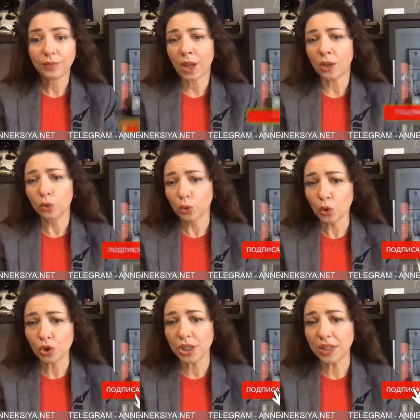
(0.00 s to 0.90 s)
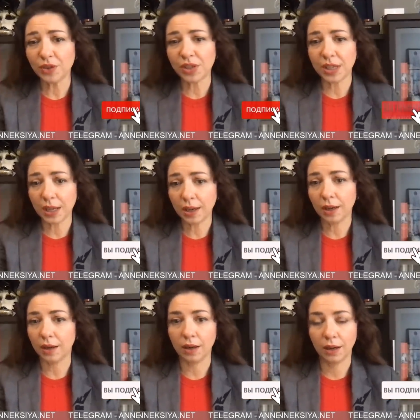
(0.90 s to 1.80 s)
но тоже не все
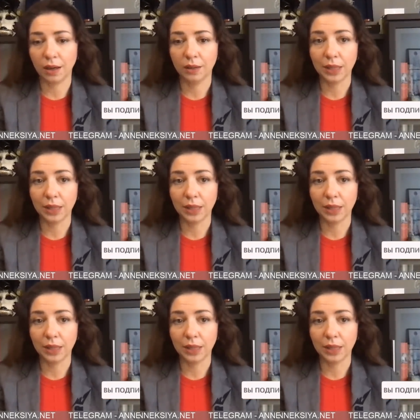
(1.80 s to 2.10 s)
а,